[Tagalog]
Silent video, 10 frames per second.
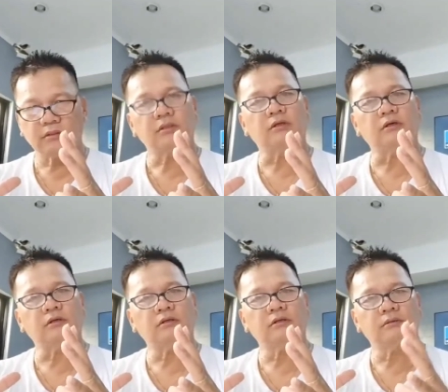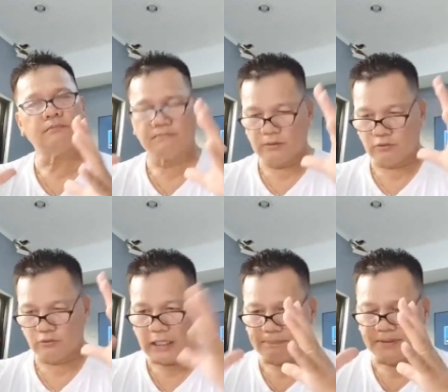No?
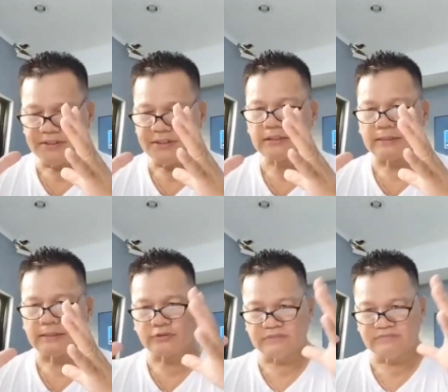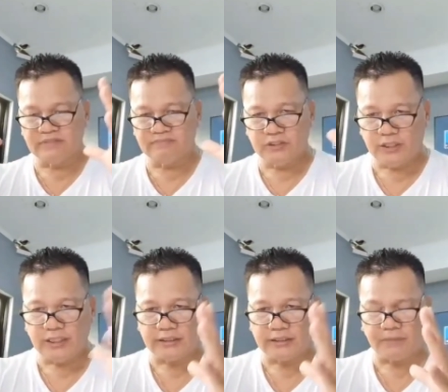usapan yan tapos i-video
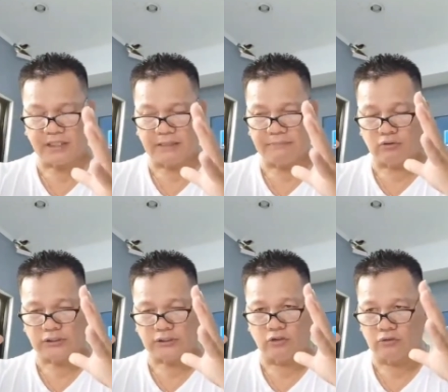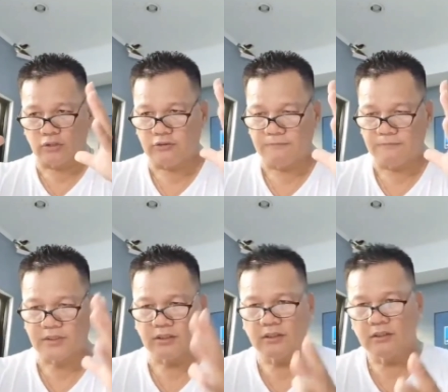natin para mayroon tayong ano
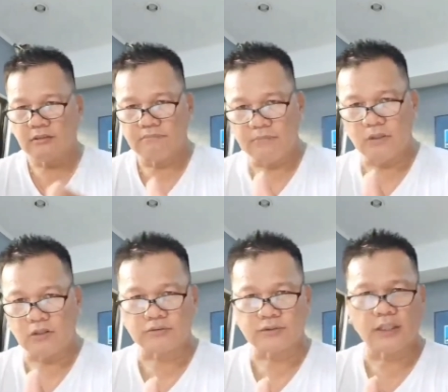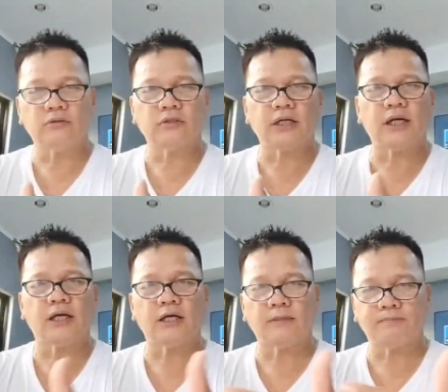mayroon tayong
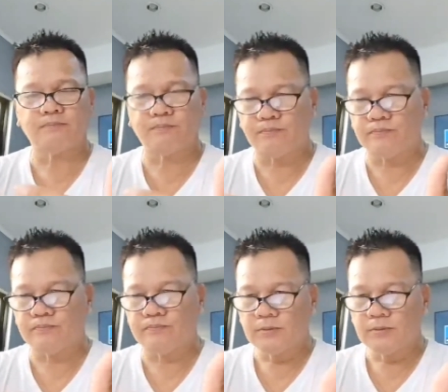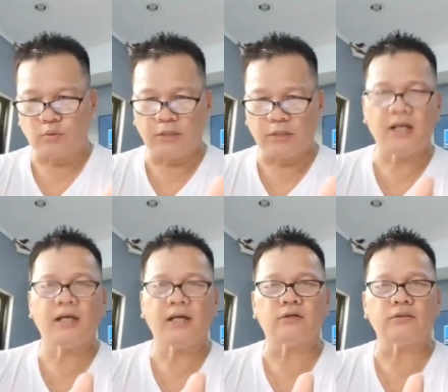uh, prueba
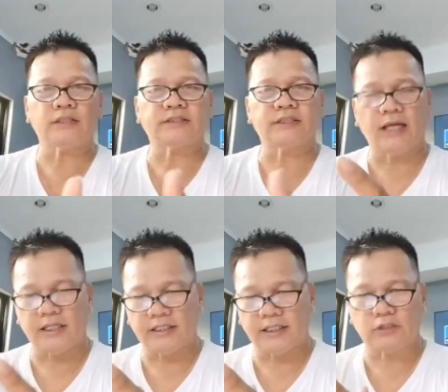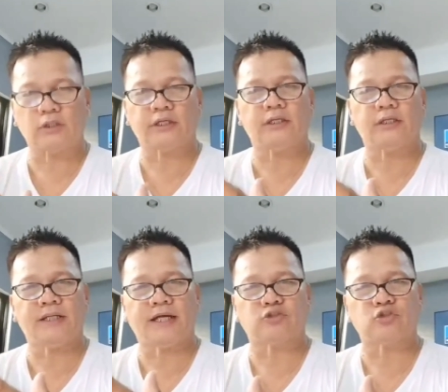no na sila ay ganito ang
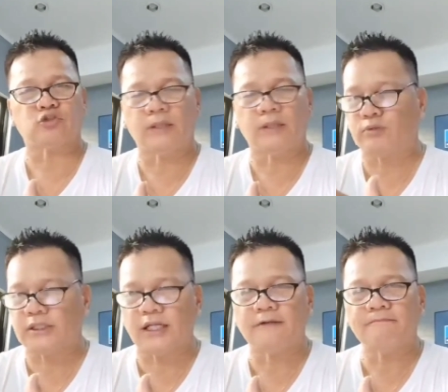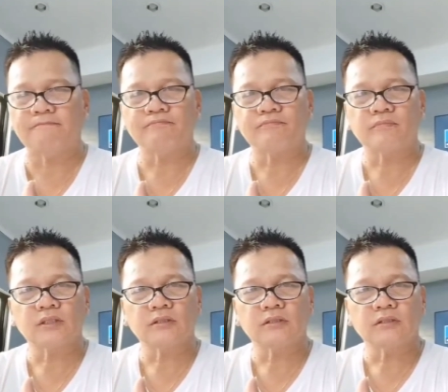pinagkasunduan po nila
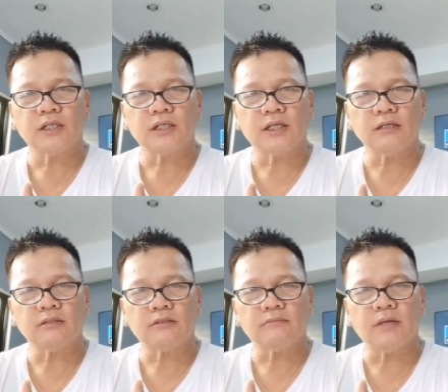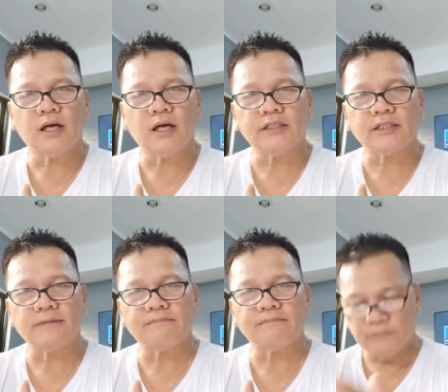ha ah, mga kalingap
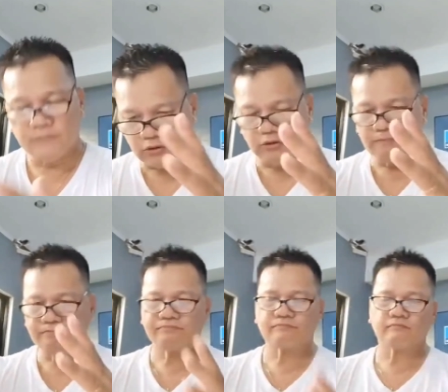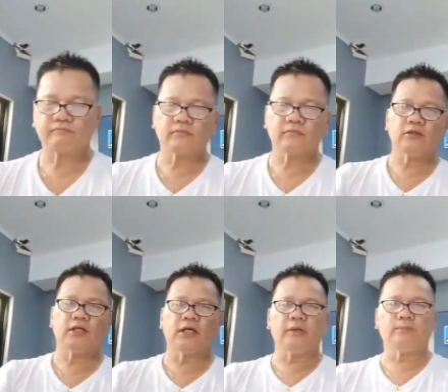ito yung
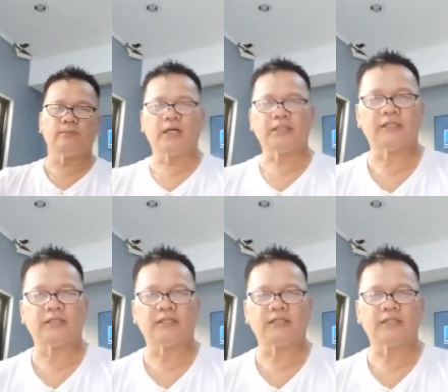gawin po natin